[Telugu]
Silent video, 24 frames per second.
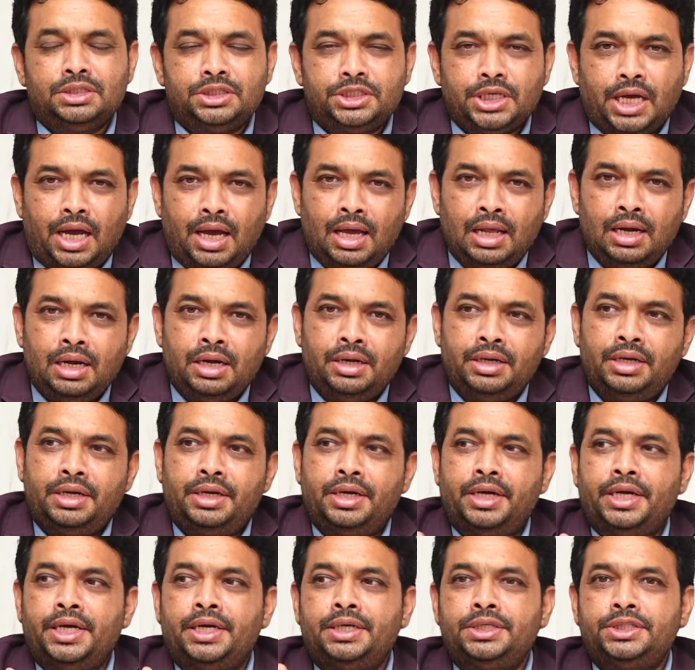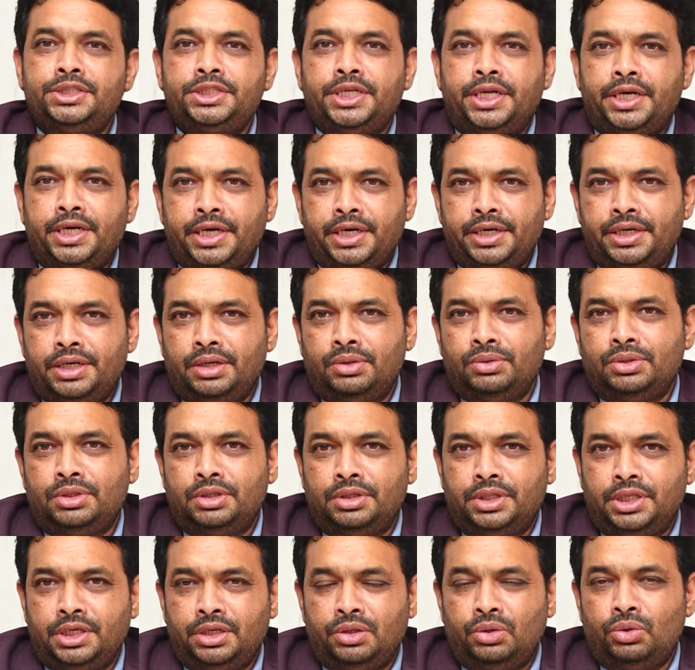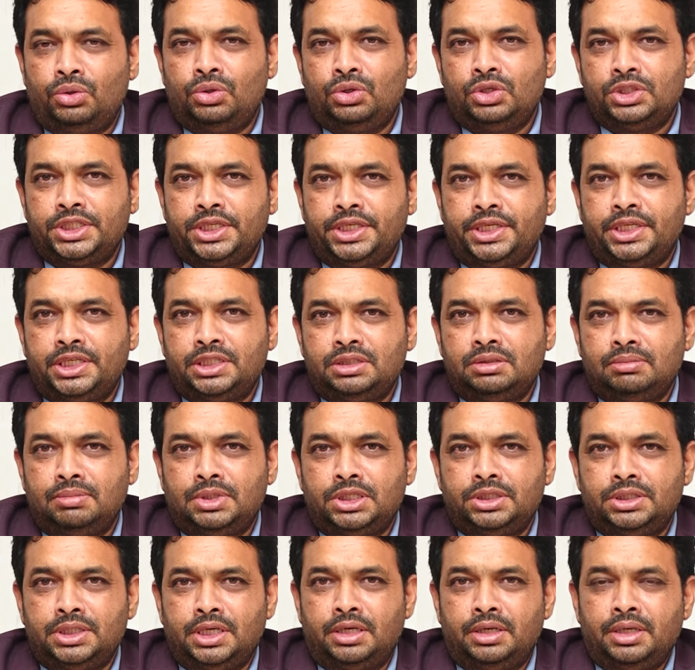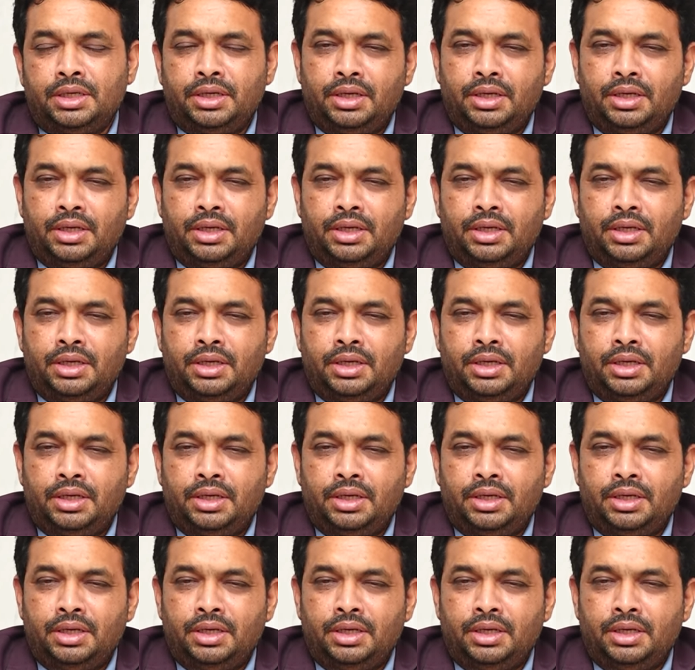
చాలా ట్రేడ్ జనరేట్ అవుతుంది ఈ రెండు సిటీస్ మధ్య